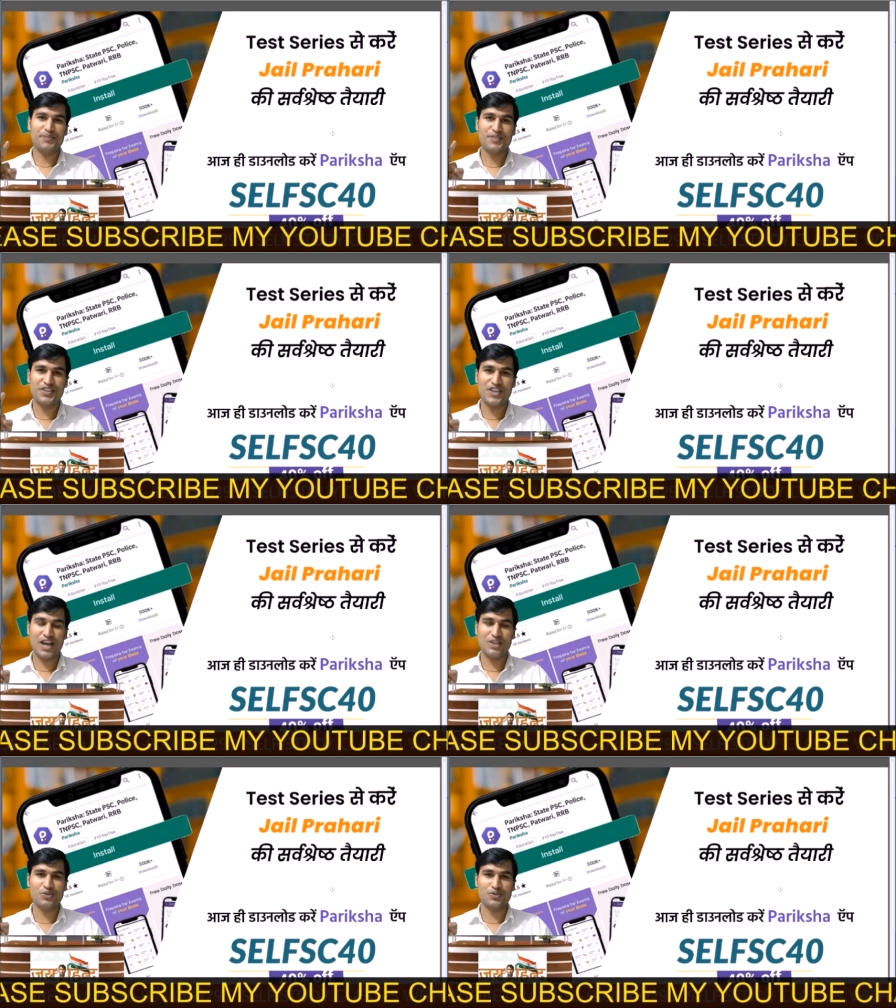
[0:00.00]
जी
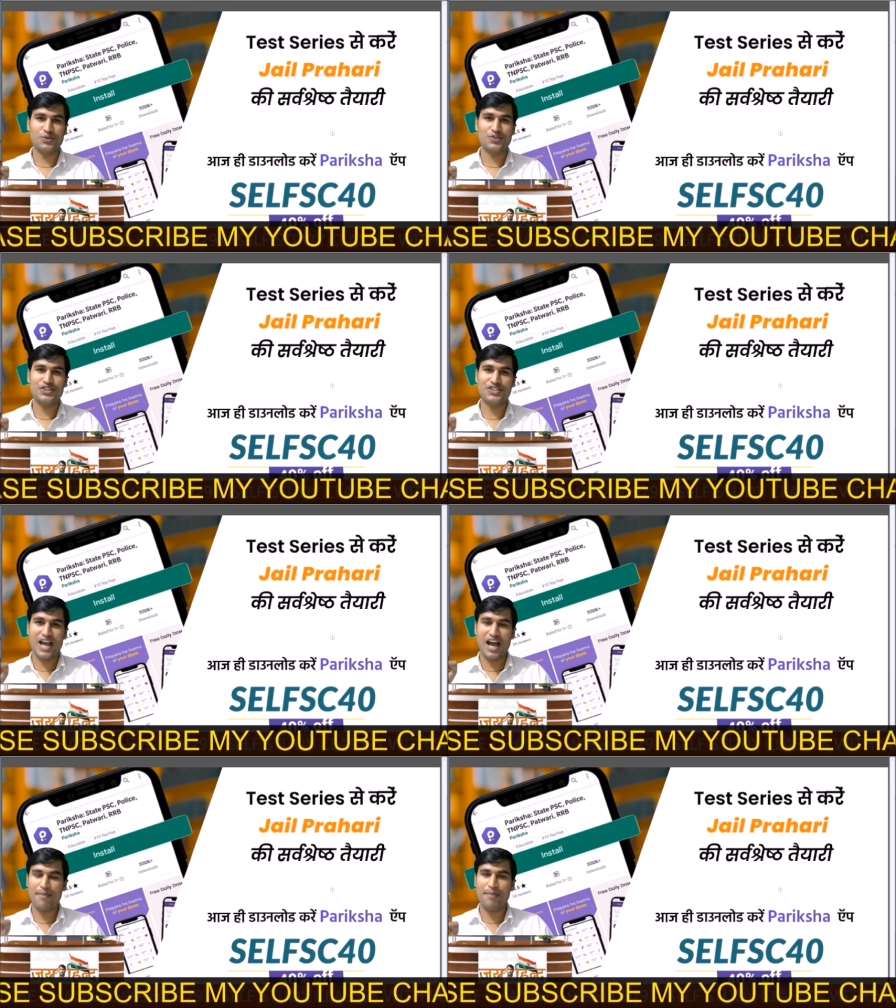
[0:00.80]
हाँ दोस्तों
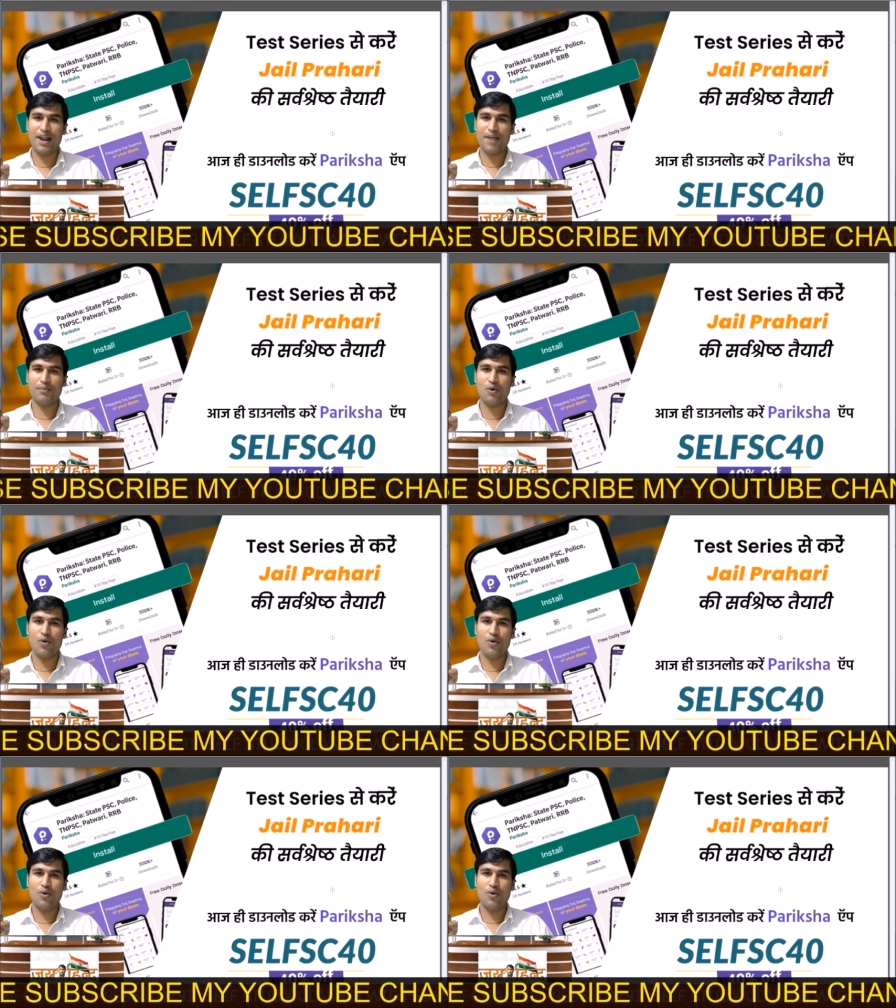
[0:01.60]
जहाँ पर आपको